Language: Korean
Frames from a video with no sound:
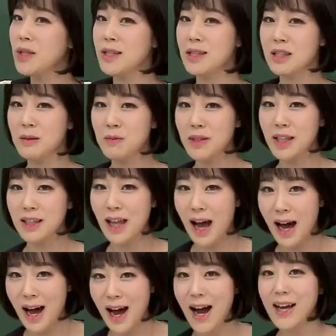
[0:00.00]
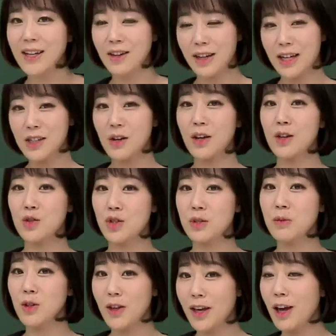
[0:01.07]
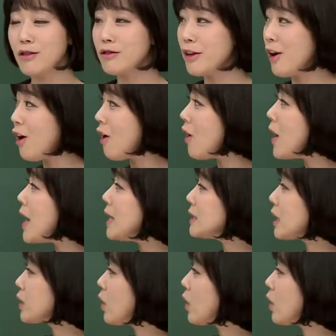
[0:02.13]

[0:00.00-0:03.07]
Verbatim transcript: 있습니다. 이렇게 해석해 주시면 되겠고요. 자,